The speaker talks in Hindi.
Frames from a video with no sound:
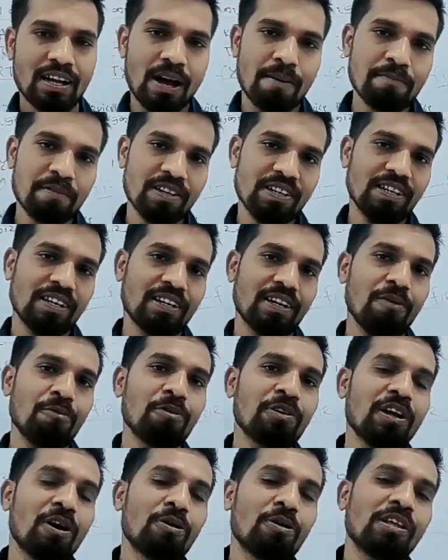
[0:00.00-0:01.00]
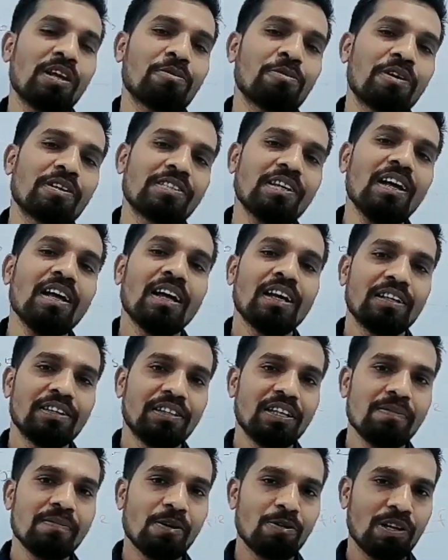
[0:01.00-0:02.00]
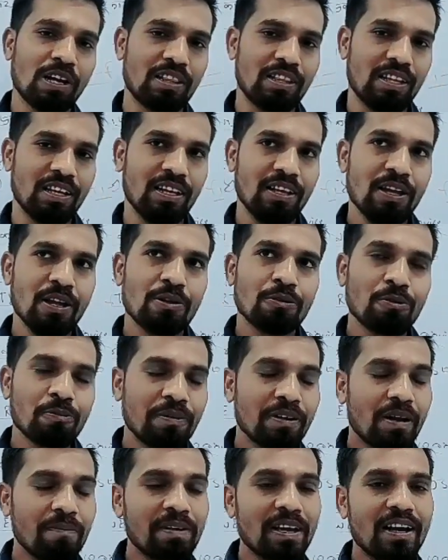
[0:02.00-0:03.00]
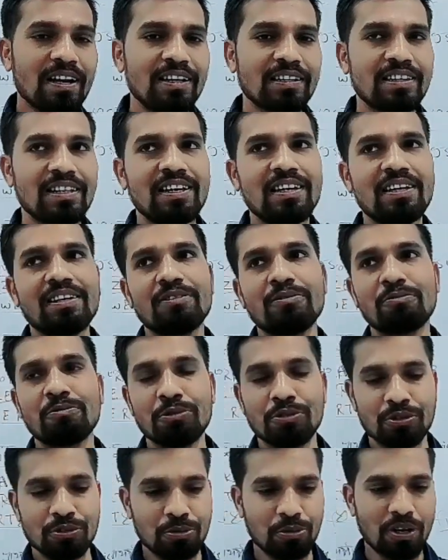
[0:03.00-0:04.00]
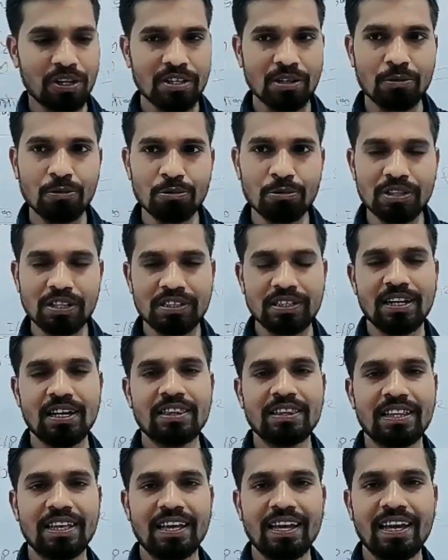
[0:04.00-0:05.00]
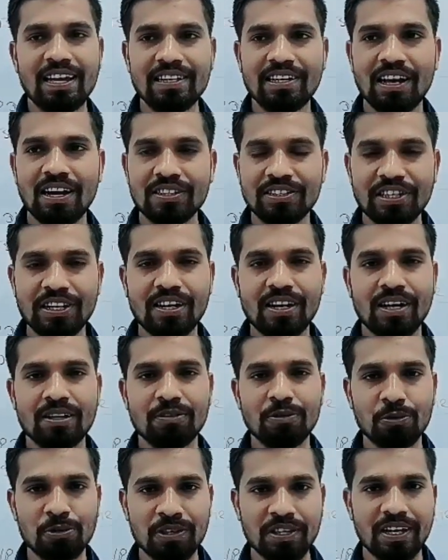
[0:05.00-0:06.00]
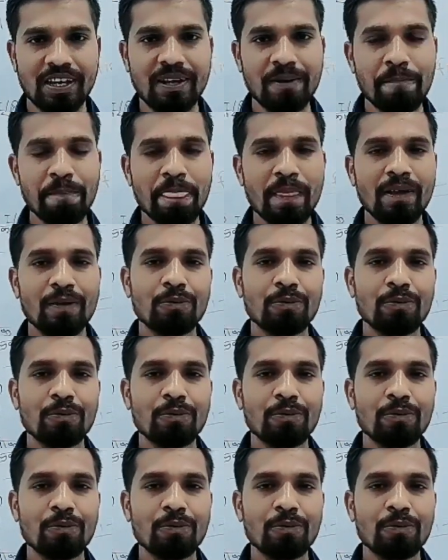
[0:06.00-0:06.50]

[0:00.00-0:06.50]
काम करने का वो क्या होता है थोड़ा सा धीमे हो जाते हैं तो फिर हम क्या करते हैं कुछ थोड़ा सा उठ के टहलते हैं या चेहरा धोते हैं